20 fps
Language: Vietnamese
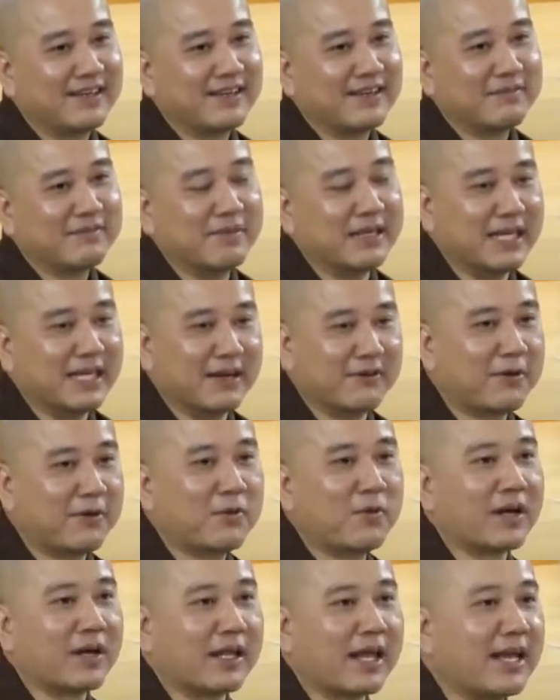Bây giờ Pháp
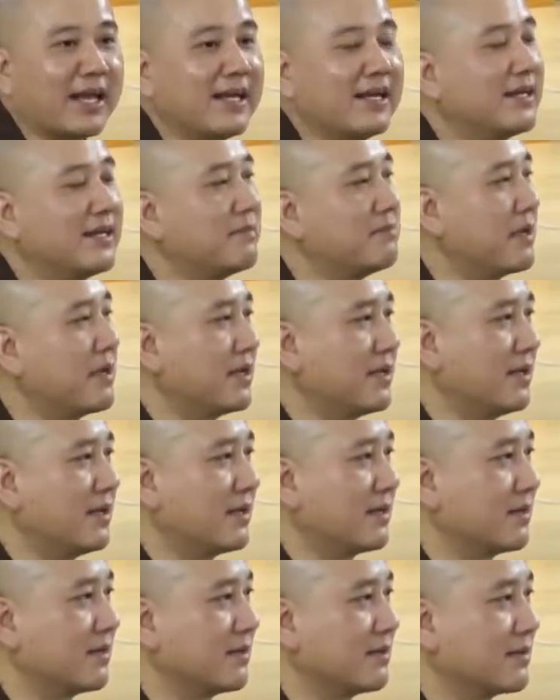Hòa thấy mình
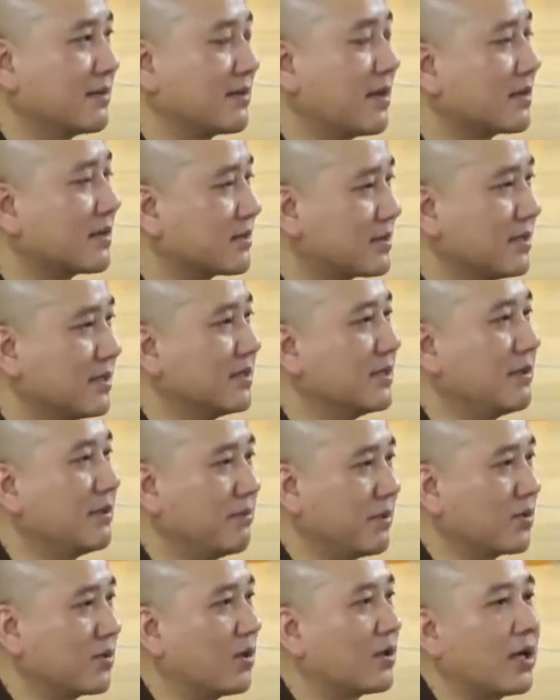thật sự là
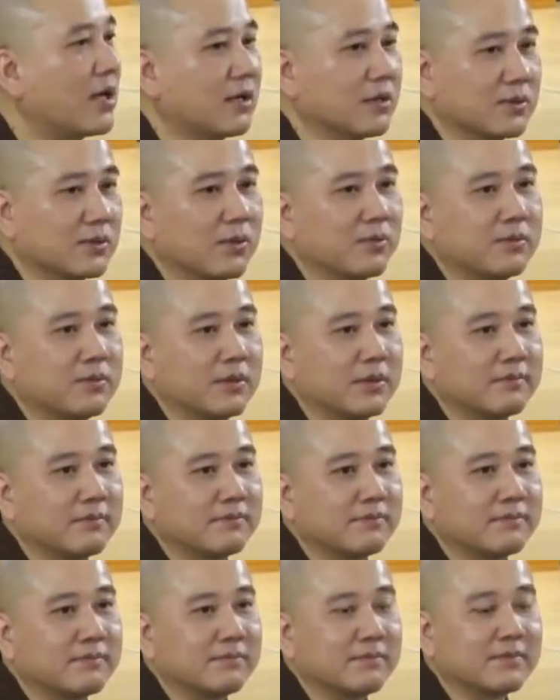mình có thần túc.
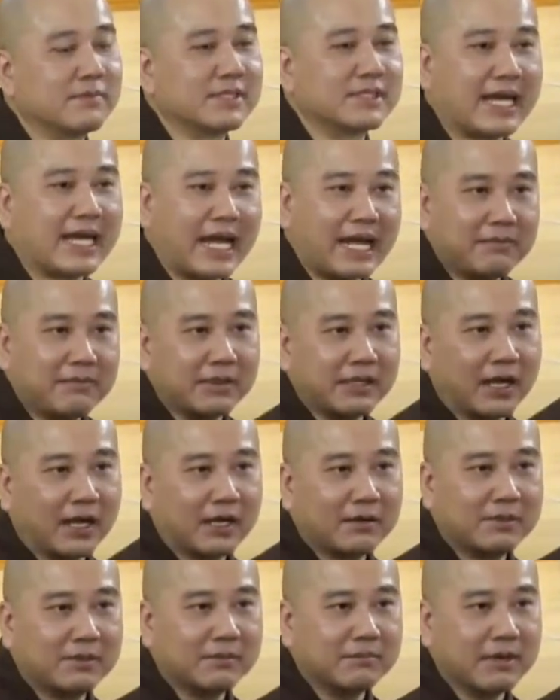Sáng mình
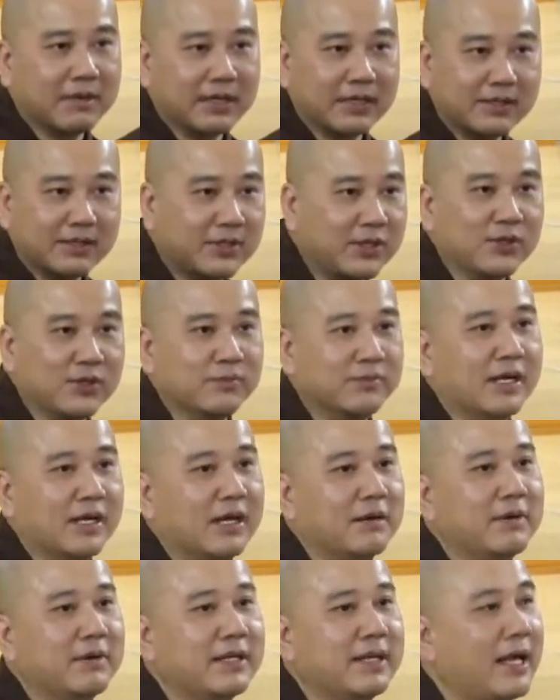ở bên Mỹ, chiều mình
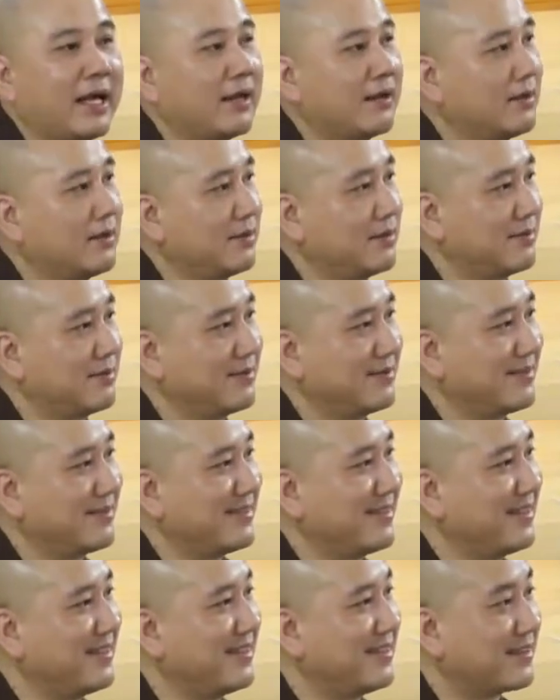ở bên này rồi.
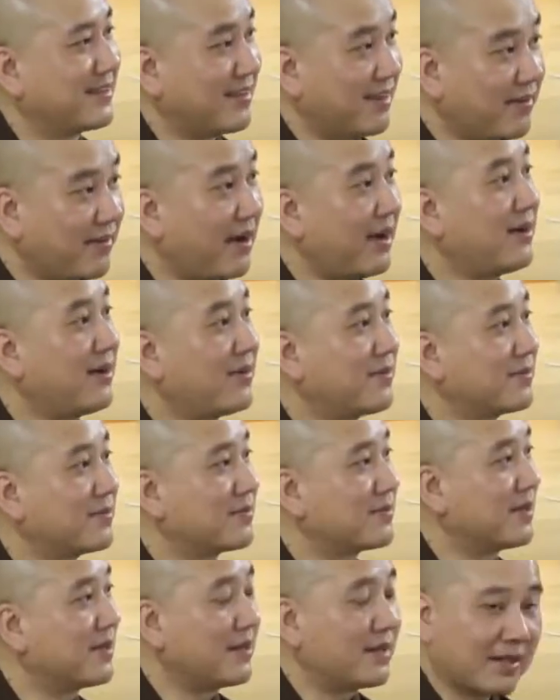Có phải không?
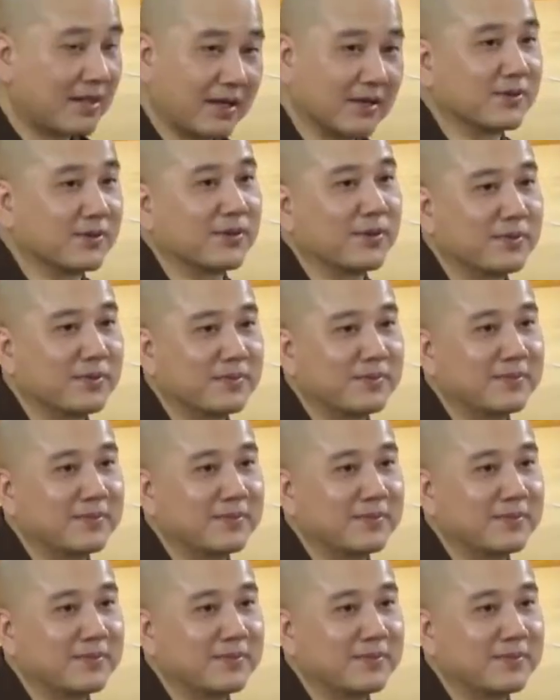Đó là thần túc.